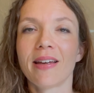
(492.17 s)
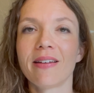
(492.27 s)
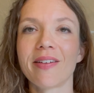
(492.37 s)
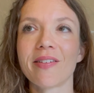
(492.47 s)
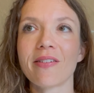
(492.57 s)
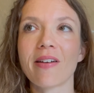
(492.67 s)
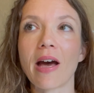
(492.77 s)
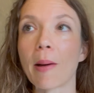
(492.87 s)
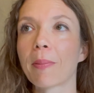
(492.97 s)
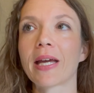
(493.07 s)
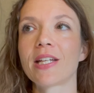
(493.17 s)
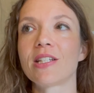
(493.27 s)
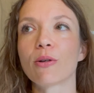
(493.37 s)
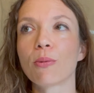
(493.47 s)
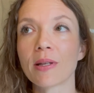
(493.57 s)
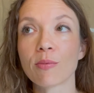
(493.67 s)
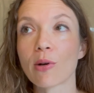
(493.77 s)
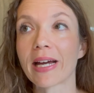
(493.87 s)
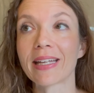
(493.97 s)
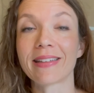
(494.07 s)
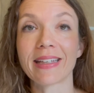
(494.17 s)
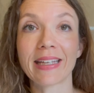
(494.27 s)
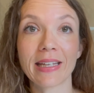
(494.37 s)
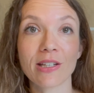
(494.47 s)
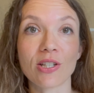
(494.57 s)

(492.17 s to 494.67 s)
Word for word: Euh, après, j'ai complètement arrêté.